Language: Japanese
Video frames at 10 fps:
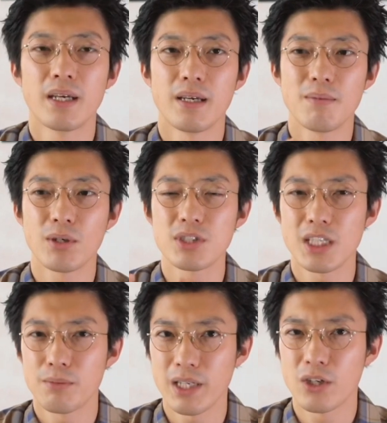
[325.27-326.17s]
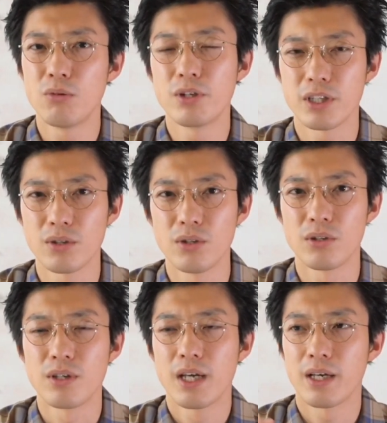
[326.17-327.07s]
えー、まあこちらもね、小森
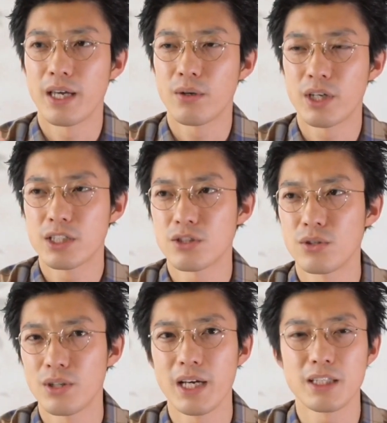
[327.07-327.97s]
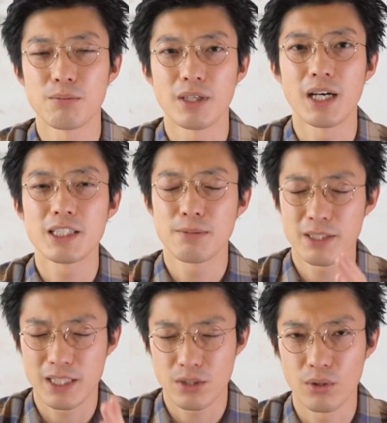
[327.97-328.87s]
のえー、コレクションのアイテムが
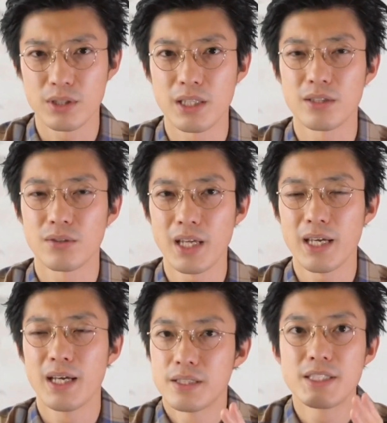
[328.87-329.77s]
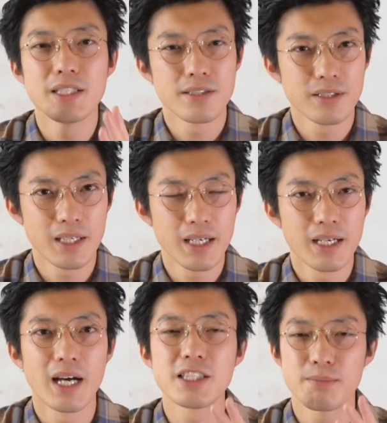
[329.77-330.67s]
全て揃っているので、シーズンがね
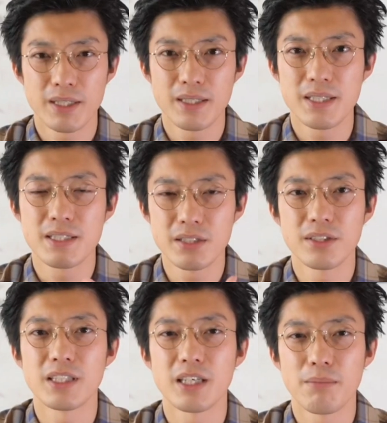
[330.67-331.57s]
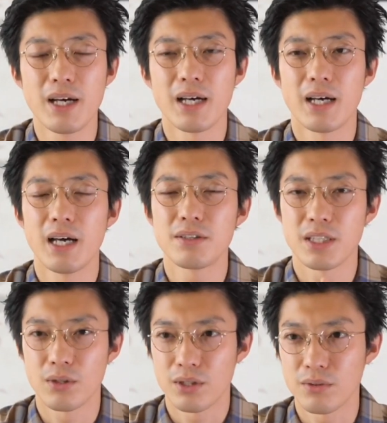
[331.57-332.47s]
始まってすぐに行けばある
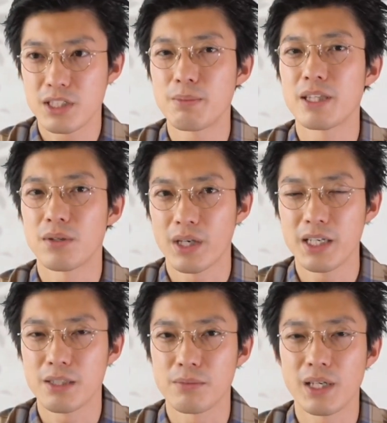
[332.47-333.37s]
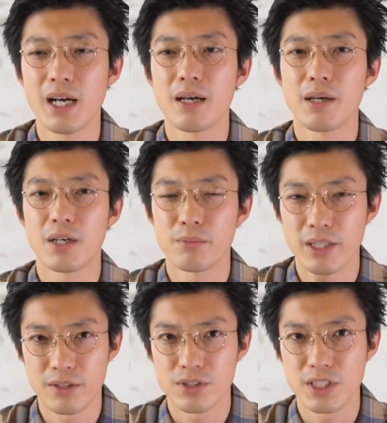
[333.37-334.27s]
程度あの全てのアイテムがあの見
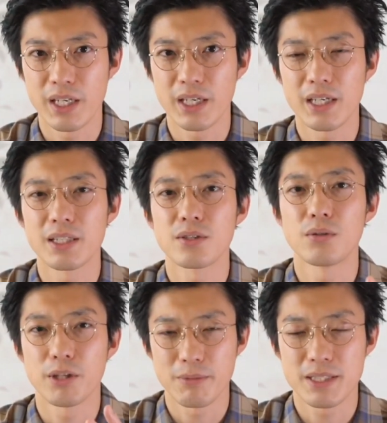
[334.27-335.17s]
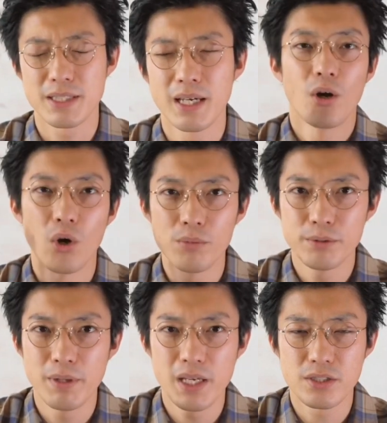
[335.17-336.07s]
れるんじゃないかなと思います。
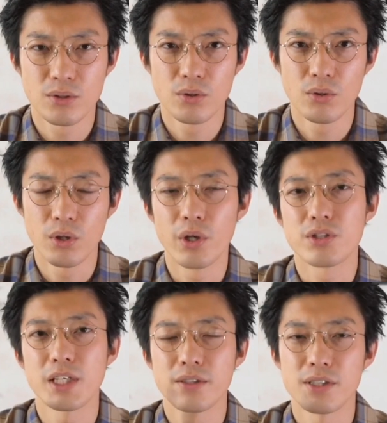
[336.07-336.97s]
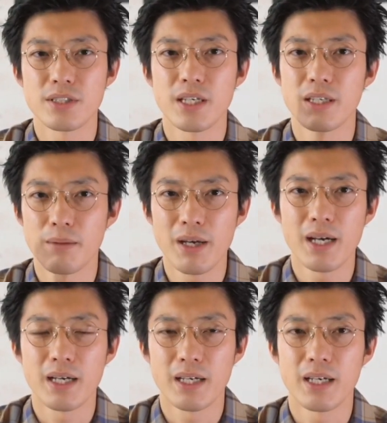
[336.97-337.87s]
ホームページの方をチェックしていれ
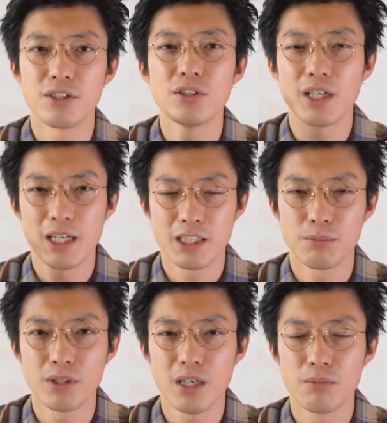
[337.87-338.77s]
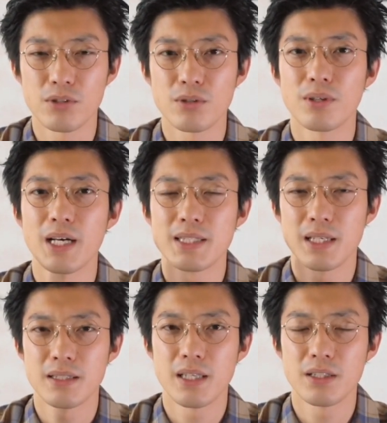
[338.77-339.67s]
ば、えー、入荷アイテムとかも紹介さ
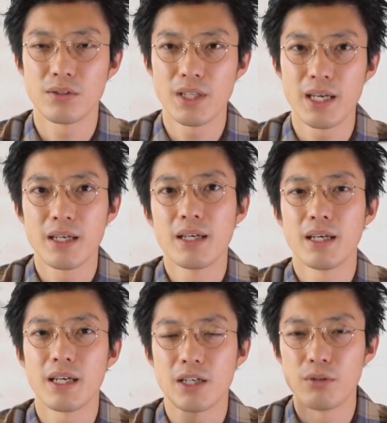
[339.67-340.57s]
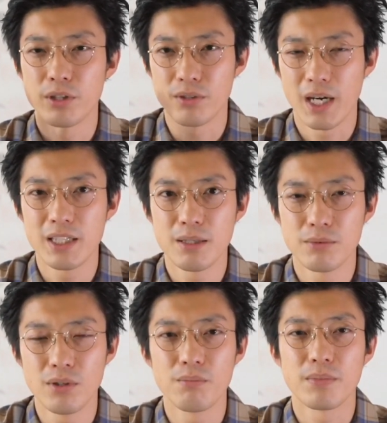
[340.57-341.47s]
れているので、えー、小森の
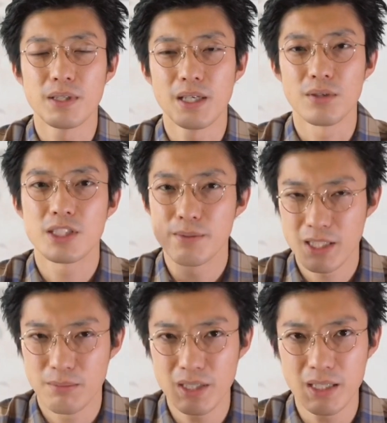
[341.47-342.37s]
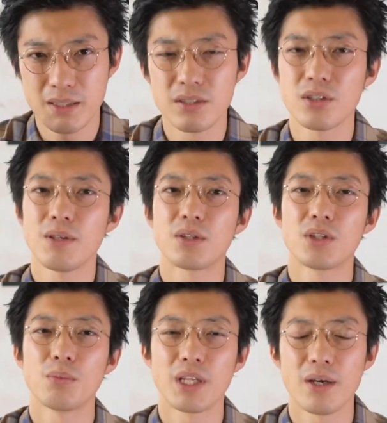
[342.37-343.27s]
アイテムをあの全て見たいっていう人にはと
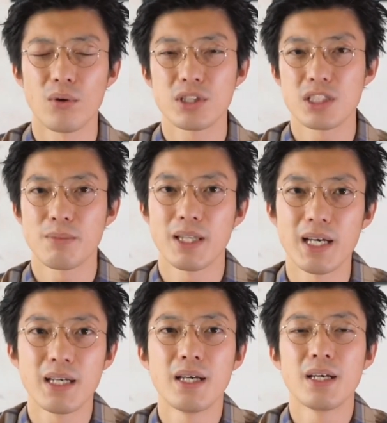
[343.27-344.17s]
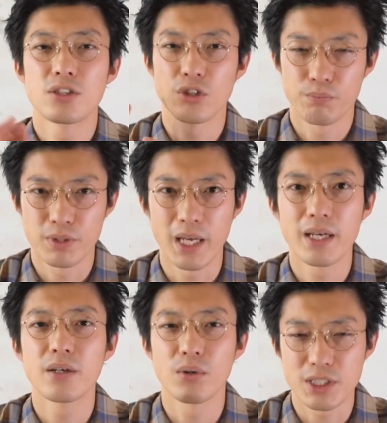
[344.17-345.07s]
てもねおすすめなショップで
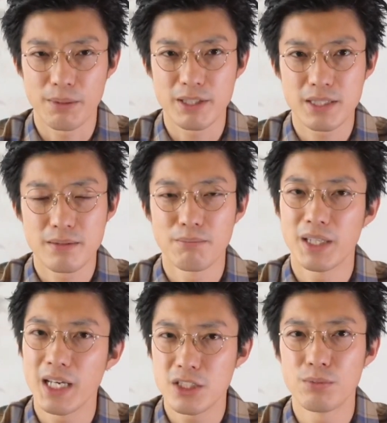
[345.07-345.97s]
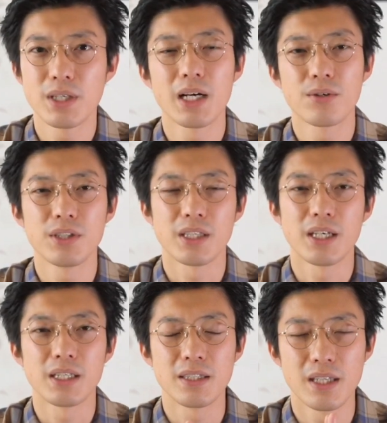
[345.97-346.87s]
ございます。まあ、内装もかっこいいんで
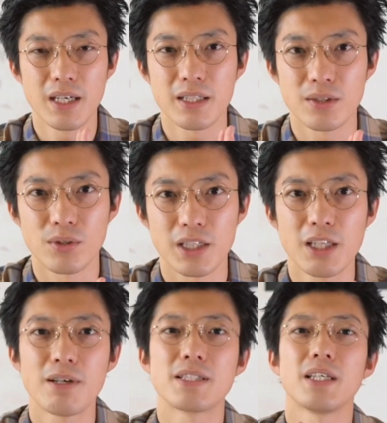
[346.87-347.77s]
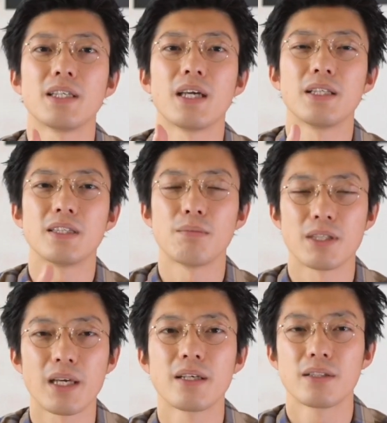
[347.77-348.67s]
ね、行ってないという方は是非ね行ってみ
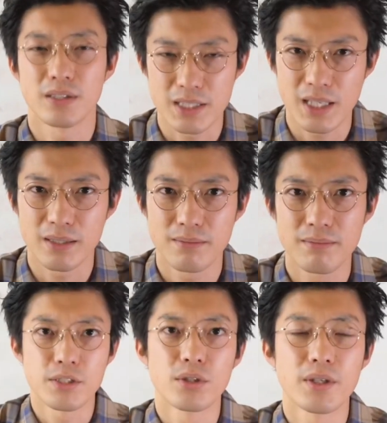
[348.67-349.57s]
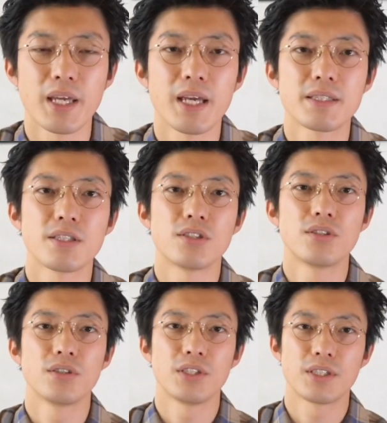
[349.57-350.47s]
てください。それではね、
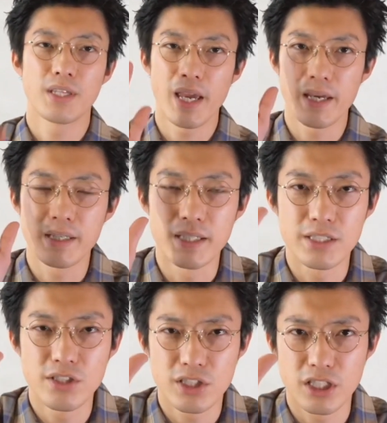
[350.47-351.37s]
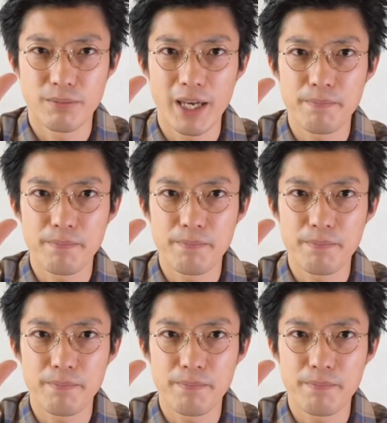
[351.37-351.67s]
続いていつつめ